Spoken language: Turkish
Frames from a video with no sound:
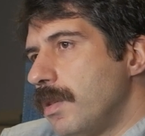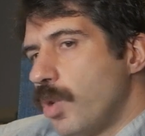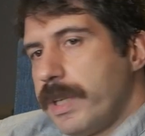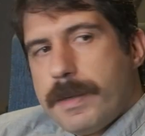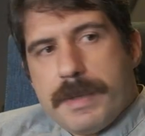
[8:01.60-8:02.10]

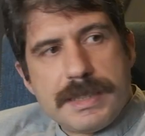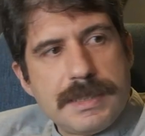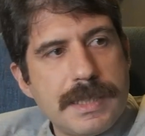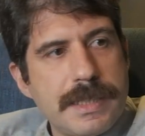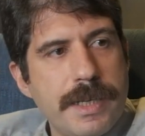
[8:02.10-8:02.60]

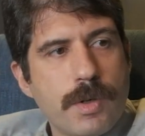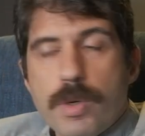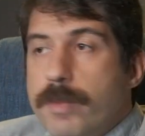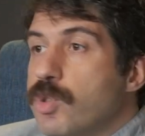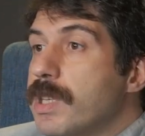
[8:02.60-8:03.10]
Yönetemezsin zaten.
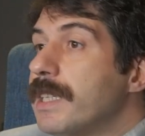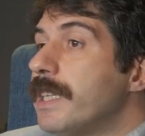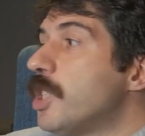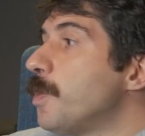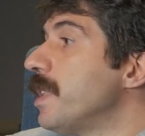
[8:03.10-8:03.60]
Ekonomi
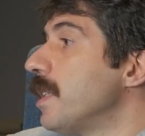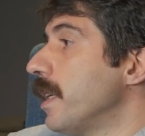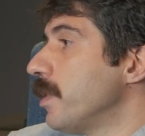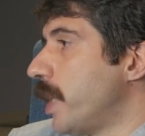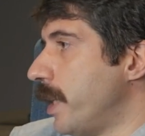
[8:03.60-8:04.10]
üzerinde hiçbir
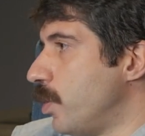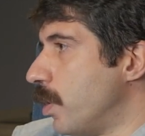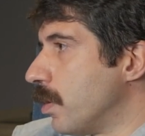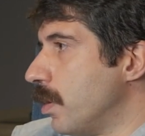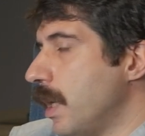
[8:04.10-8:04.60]
şeyin
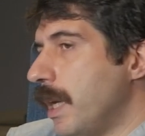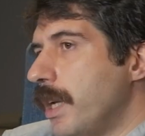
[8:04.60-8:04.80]
yok.